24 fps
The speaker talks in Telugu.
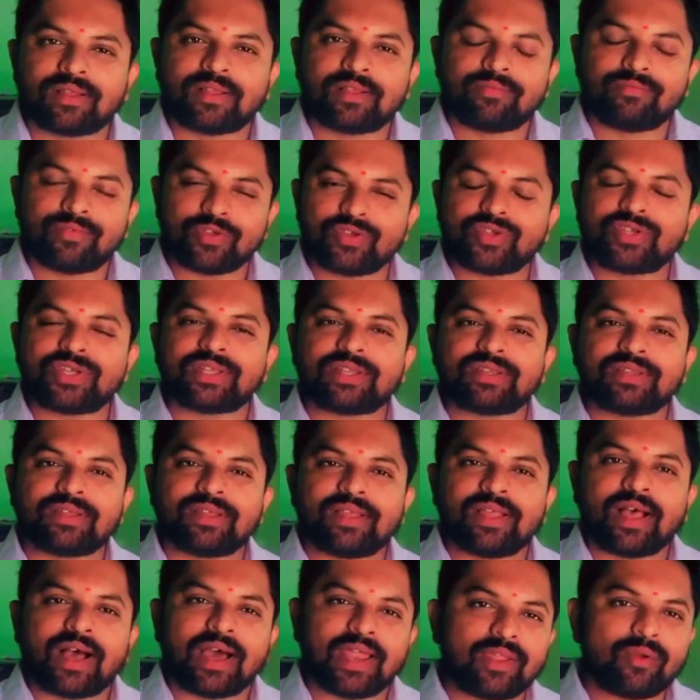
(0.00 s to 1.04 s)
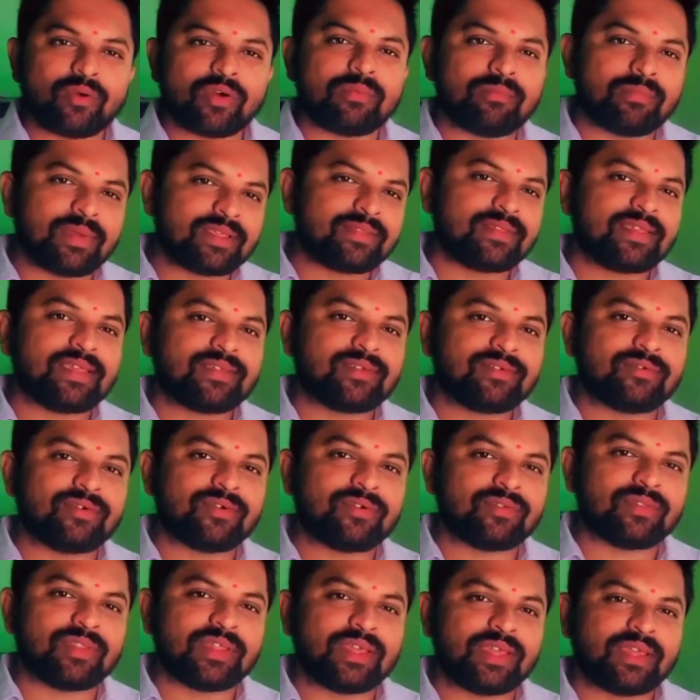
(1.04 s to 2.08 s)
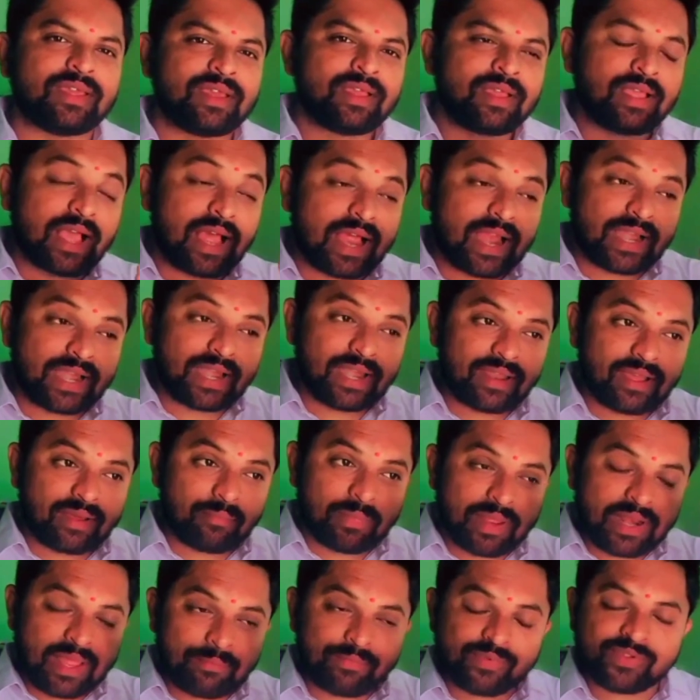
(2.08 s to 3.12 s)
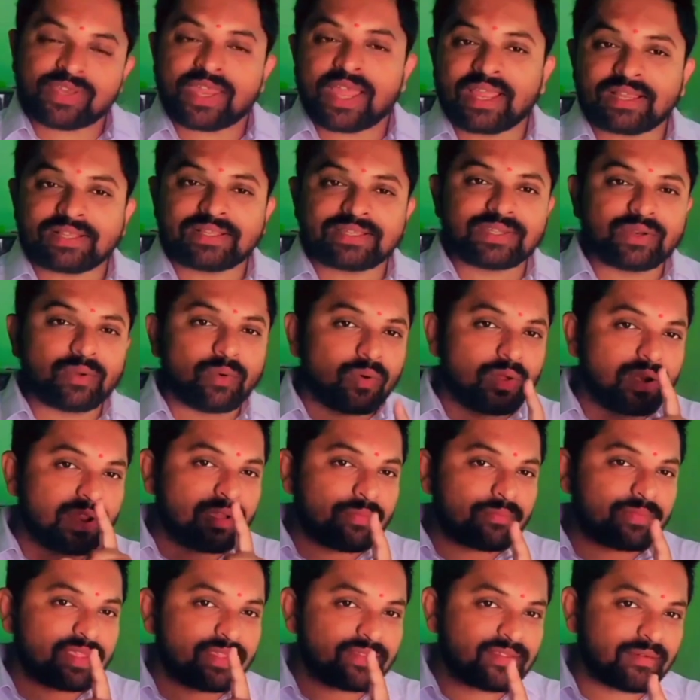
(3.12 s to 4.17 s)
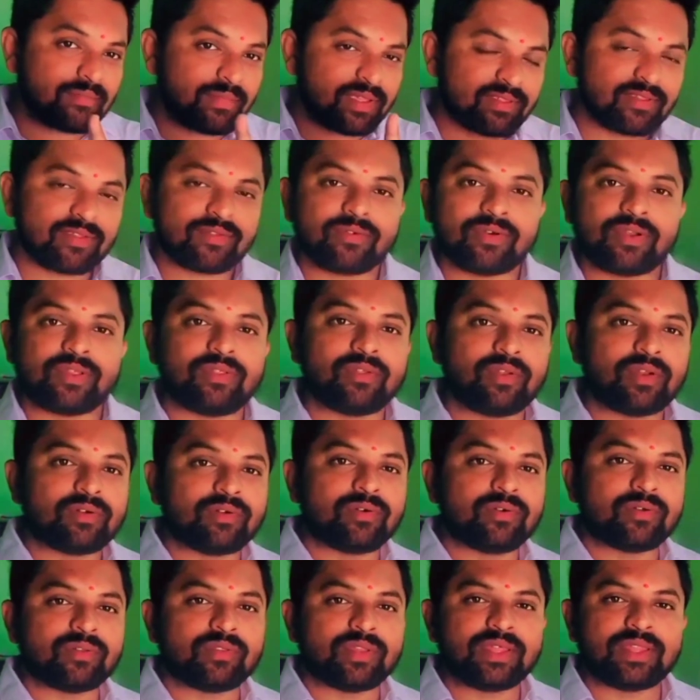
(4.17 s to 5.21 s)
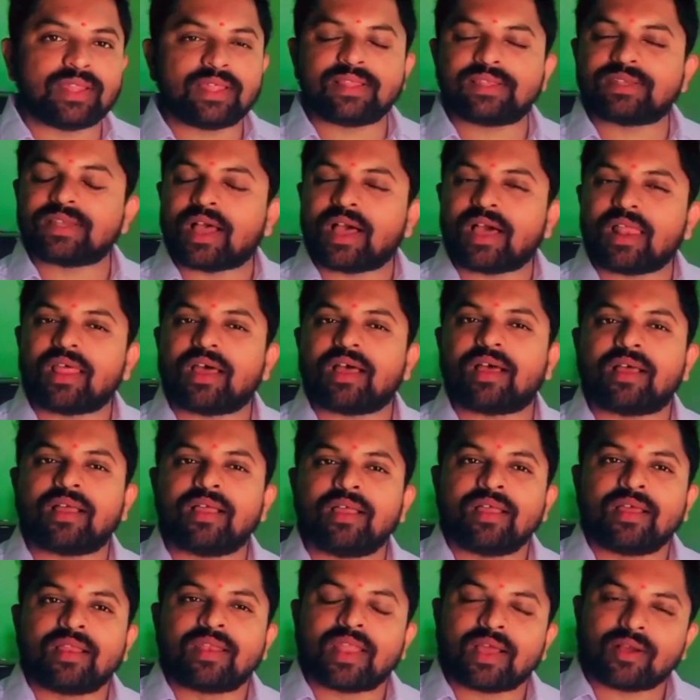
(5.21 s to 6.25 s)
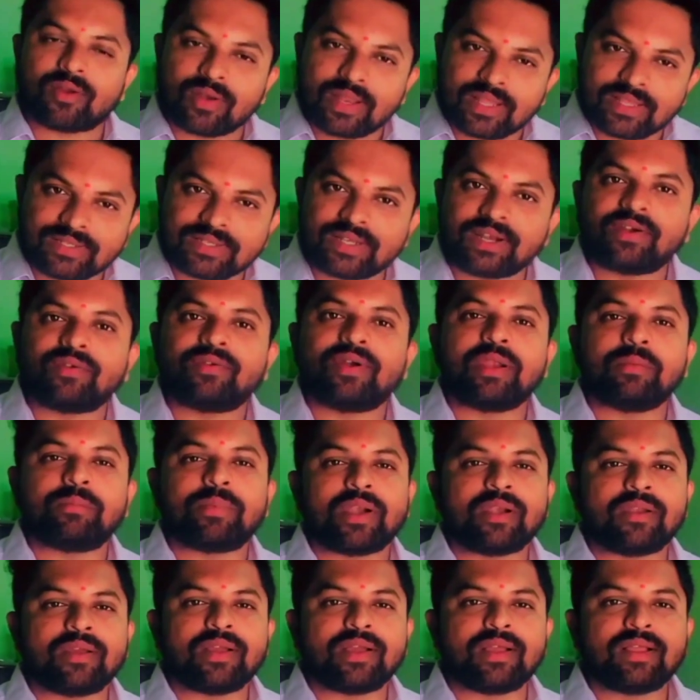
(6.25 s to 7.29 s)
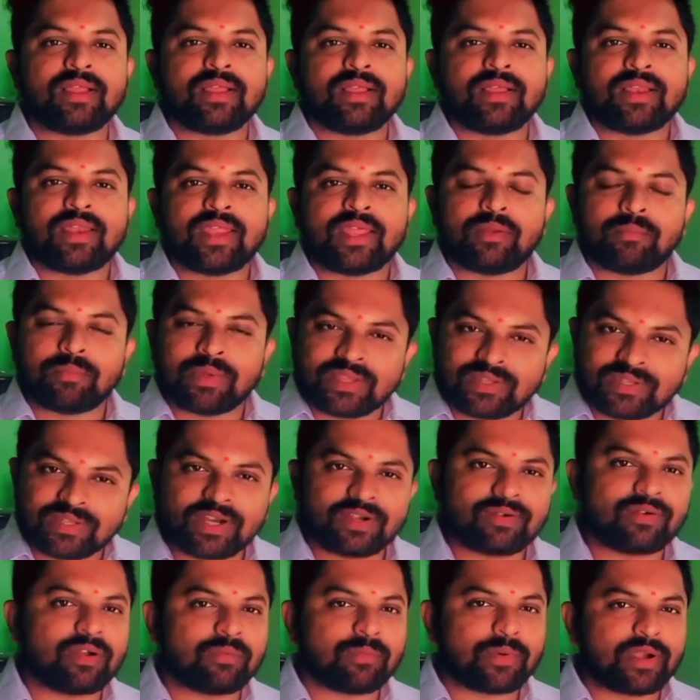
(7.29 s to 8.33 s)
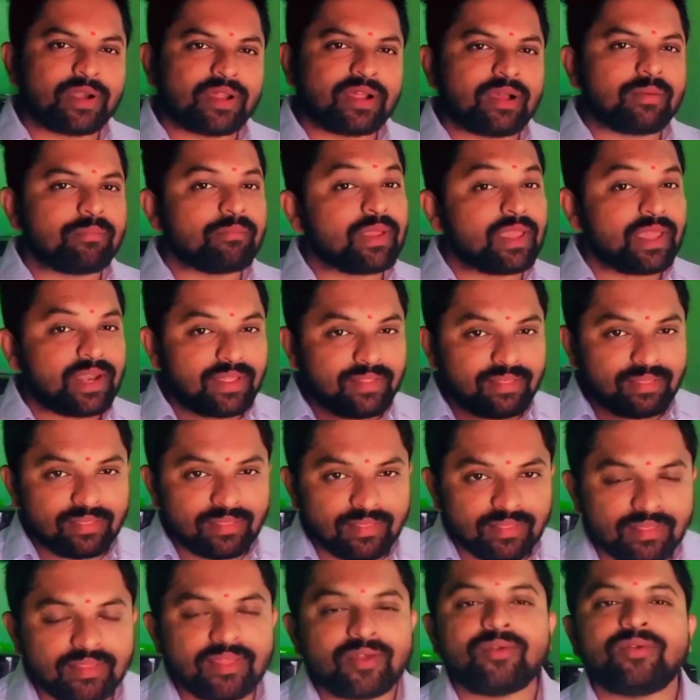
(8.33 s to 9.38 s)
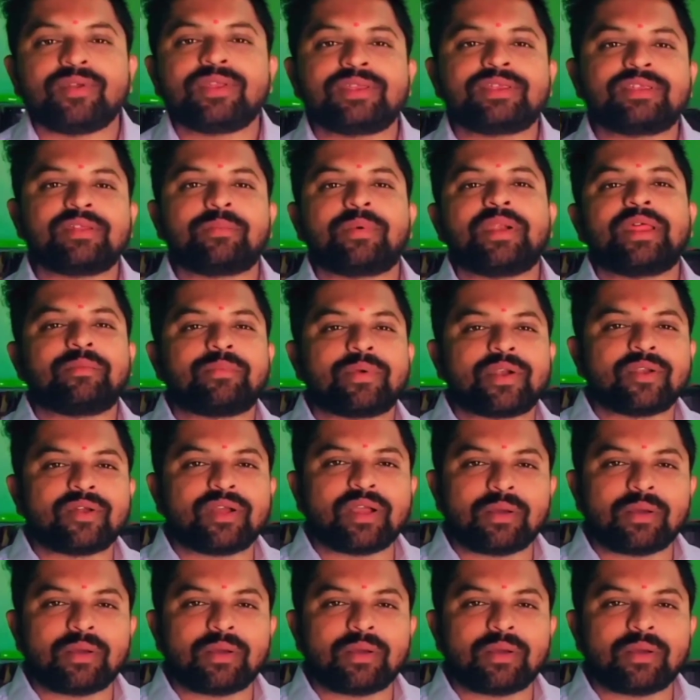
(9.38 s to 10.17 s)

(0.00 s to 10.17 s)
ఫ్యూచర్ అనే ఒక మెసేజ్ ఉంటుంది అండ్ మన అబ్స్టాకిల్స్ని ఓవర్కమ్ చేసే మెసేజ్ కూడా ఇందులో ఉంటుంది ఇది చాలా నాకు నచ్చినటువంటి పండుగ నేను మెచ్చినటువంటి పండుగ మీరందరూ ఇష్టపడే పండుగ